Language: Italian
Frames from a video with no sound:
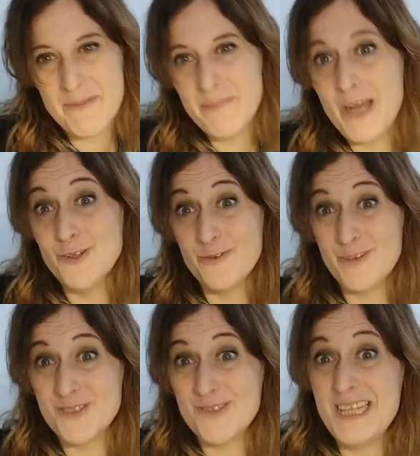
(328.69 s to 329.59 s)
bello, gli ho
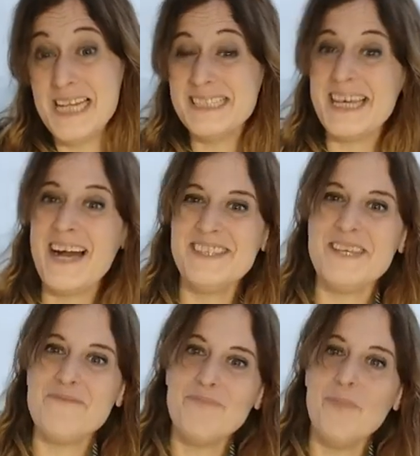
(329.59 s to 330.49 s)
fatto le
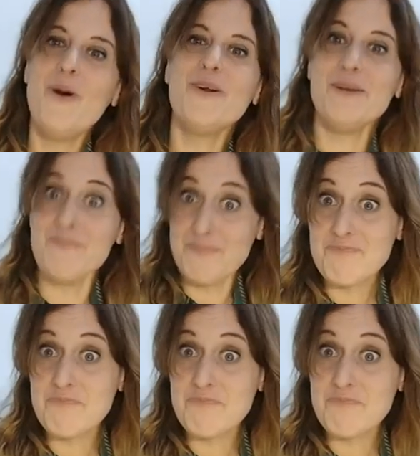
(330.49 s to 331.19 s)
lasagne, buone